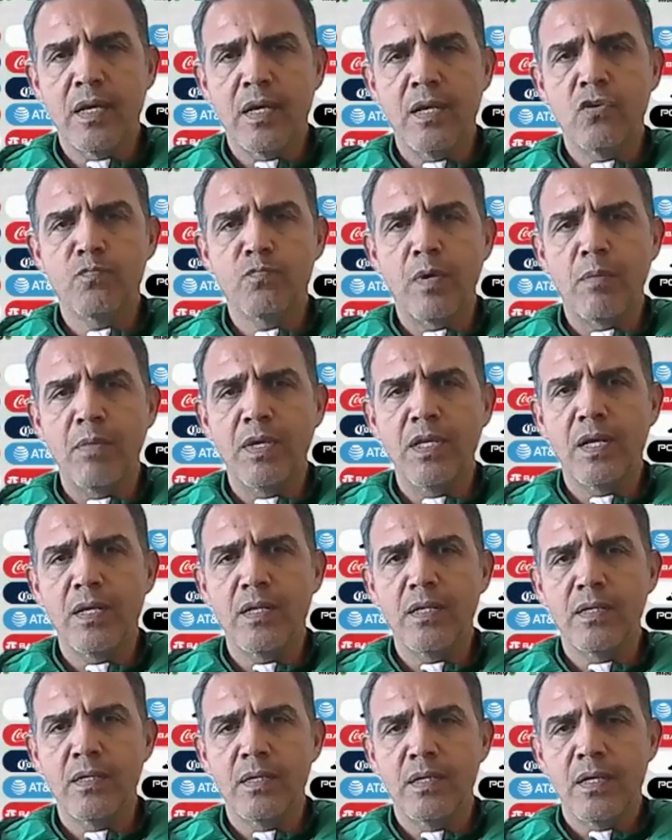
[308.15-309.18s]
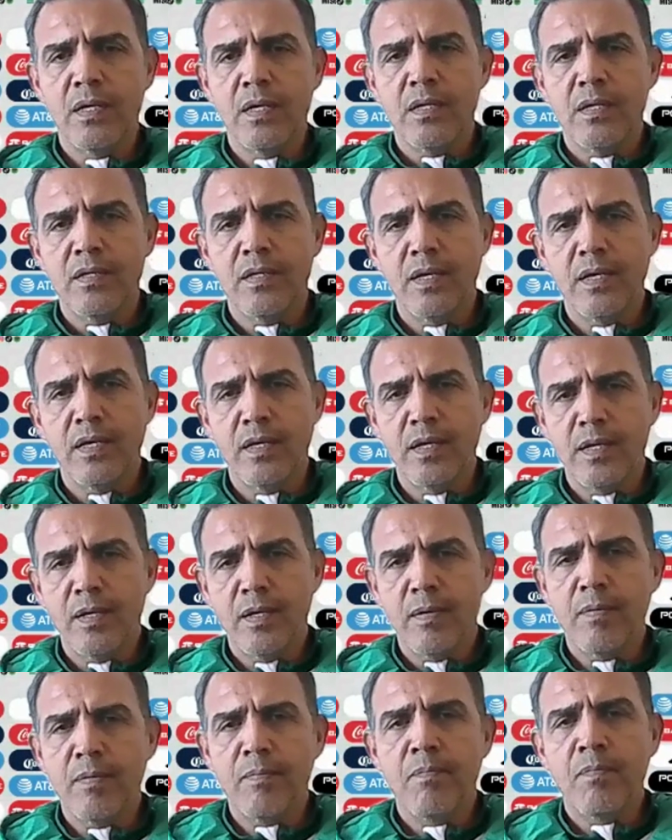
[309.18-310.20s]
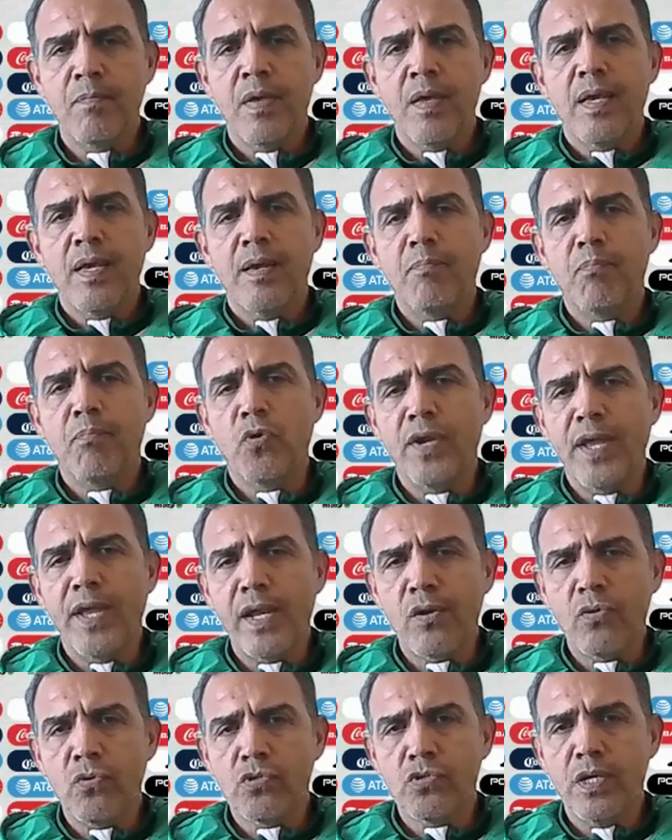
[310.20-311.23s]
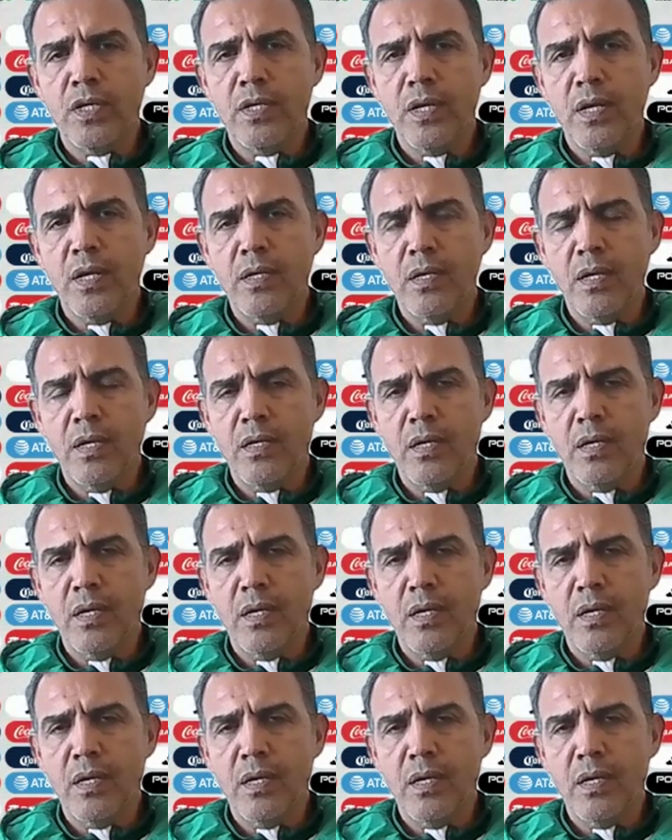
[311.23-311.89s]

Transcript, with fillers: que nos permitan ponernos en,